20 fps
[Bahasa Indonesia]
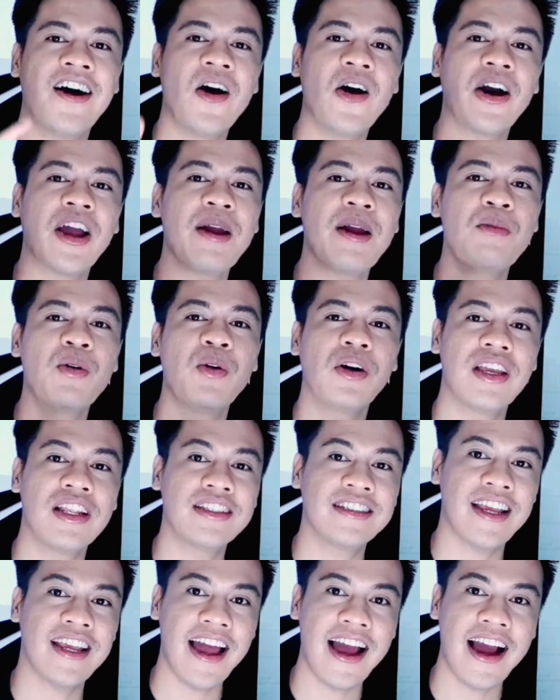Oke, mungkin
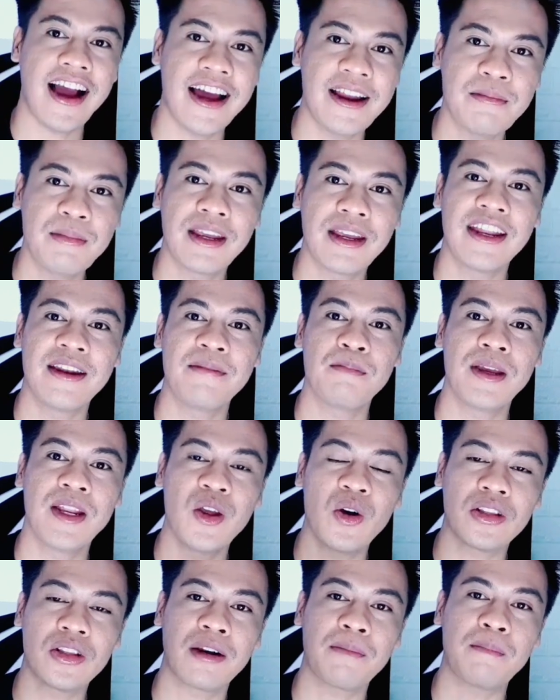saya akan bikin
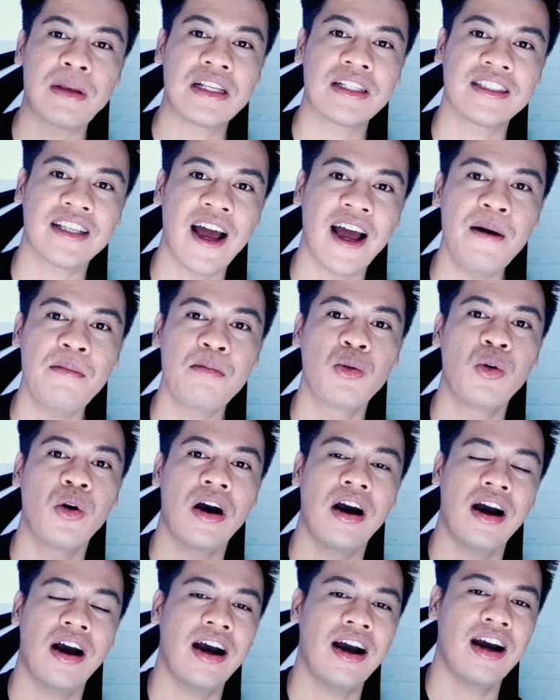video terpisah
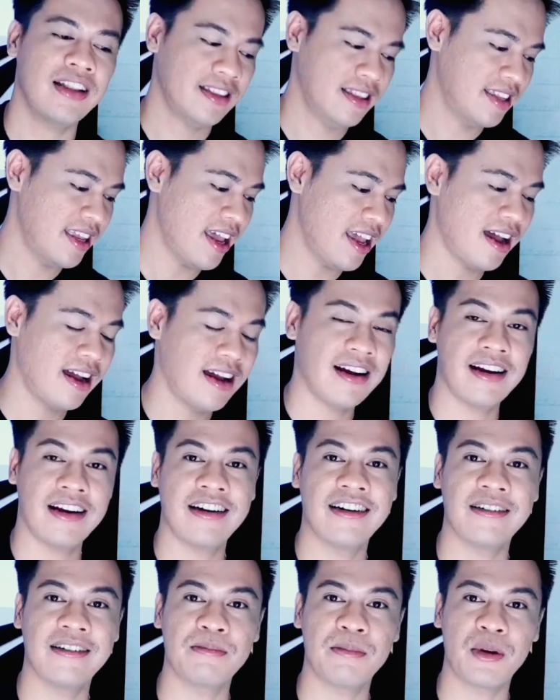buat
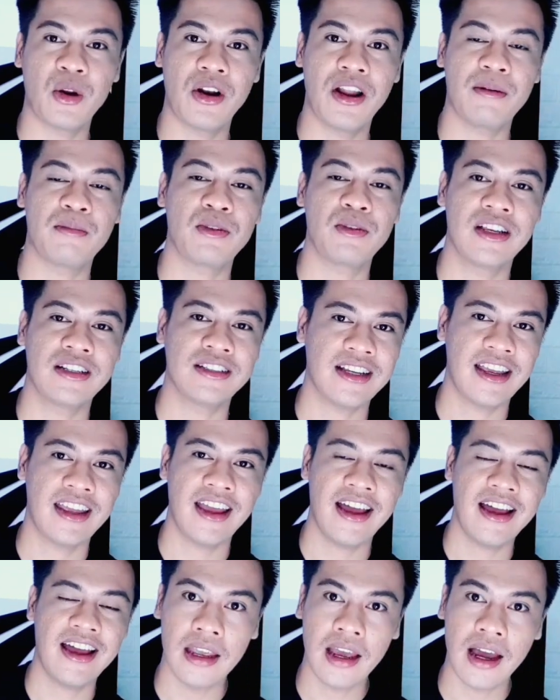yang produk punya
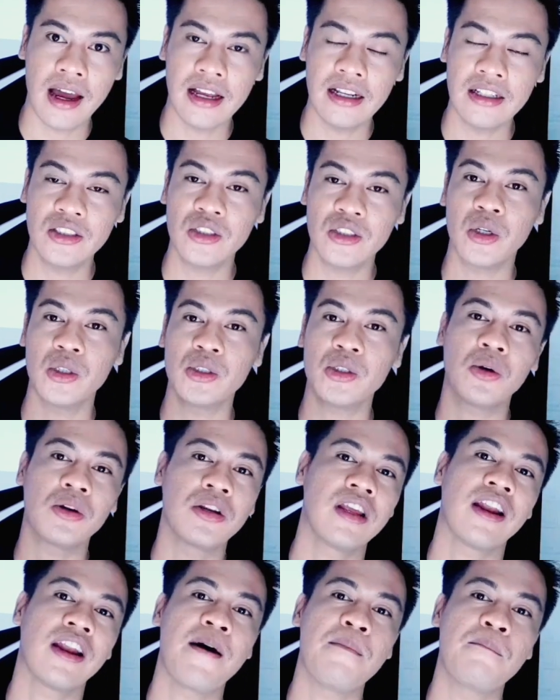saya dan cocok
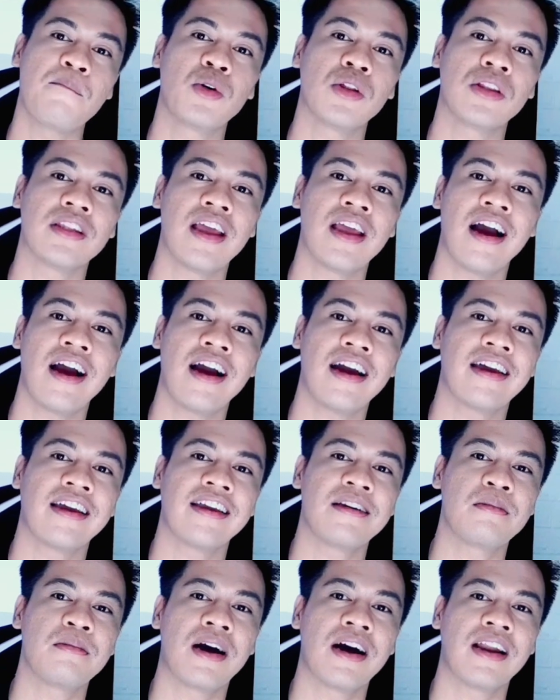di rambut yang
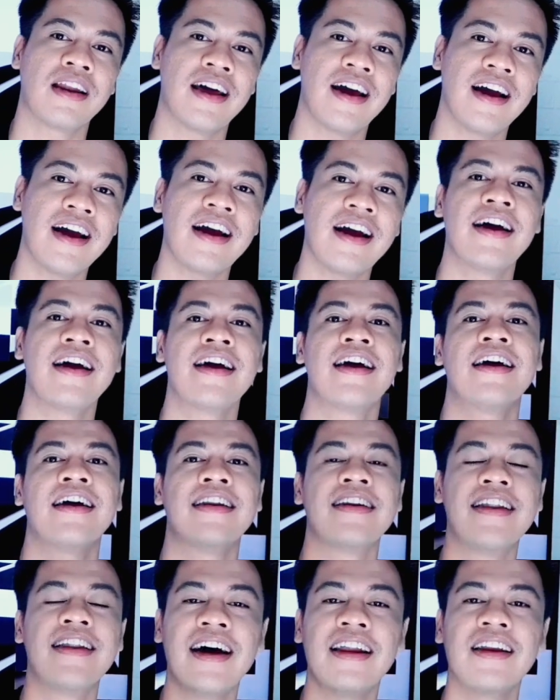kayak gimana
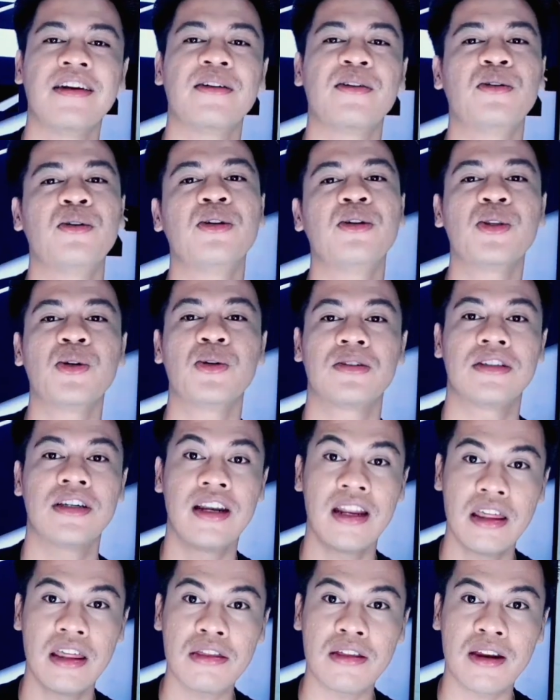dan untuk
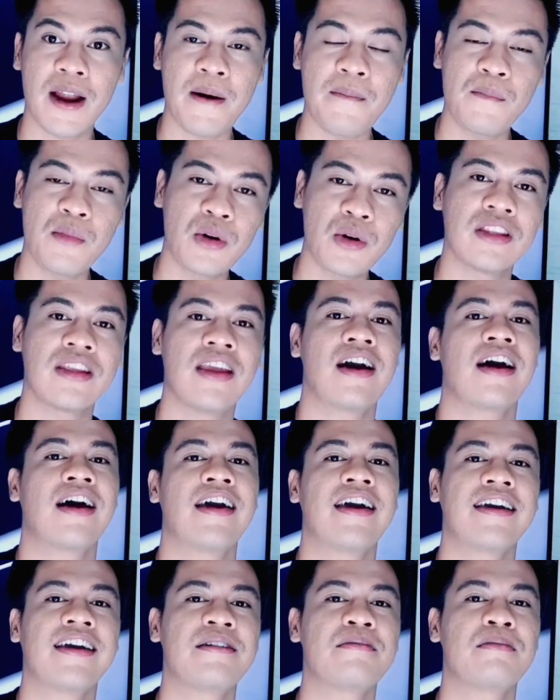jenis rambut yang
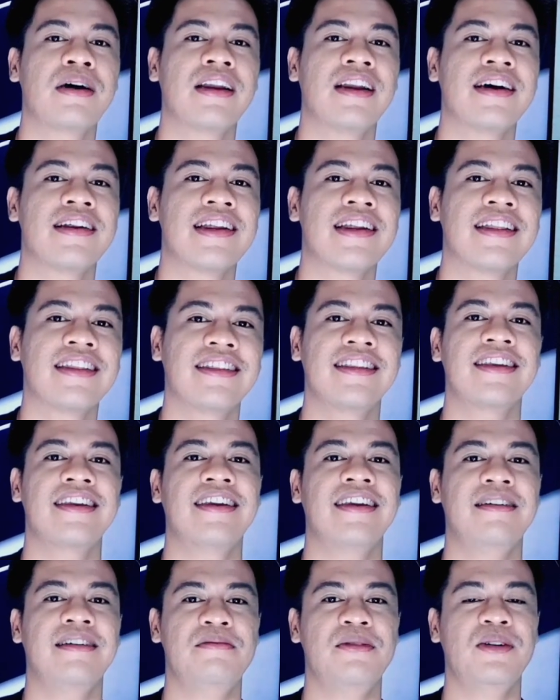kayak gimana
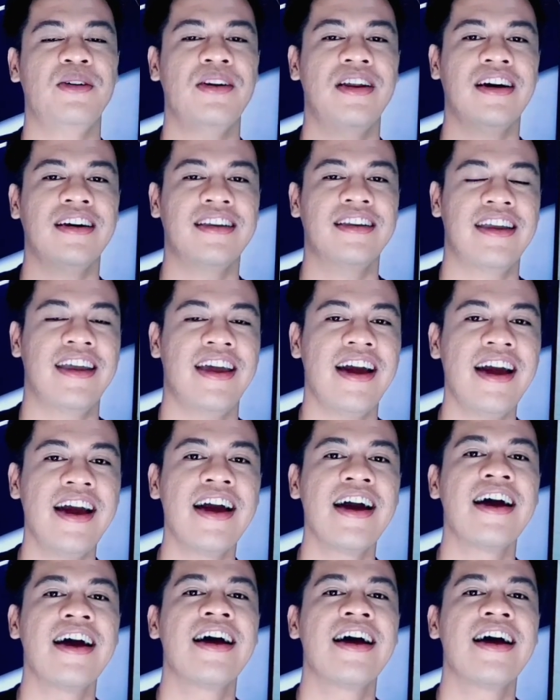nanti produknya ya.